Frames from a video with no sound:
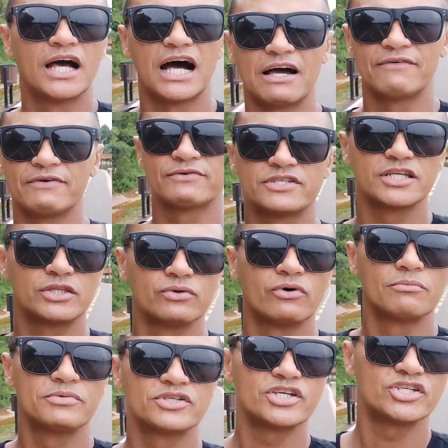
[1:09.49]
Às vezes você tem um
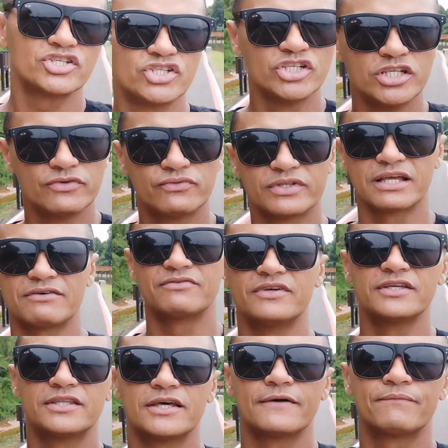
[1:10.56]
objetivo na
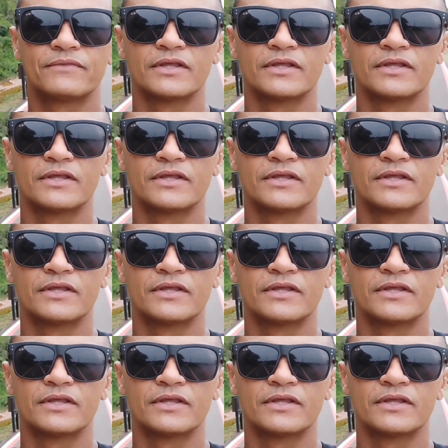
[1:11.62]
vida,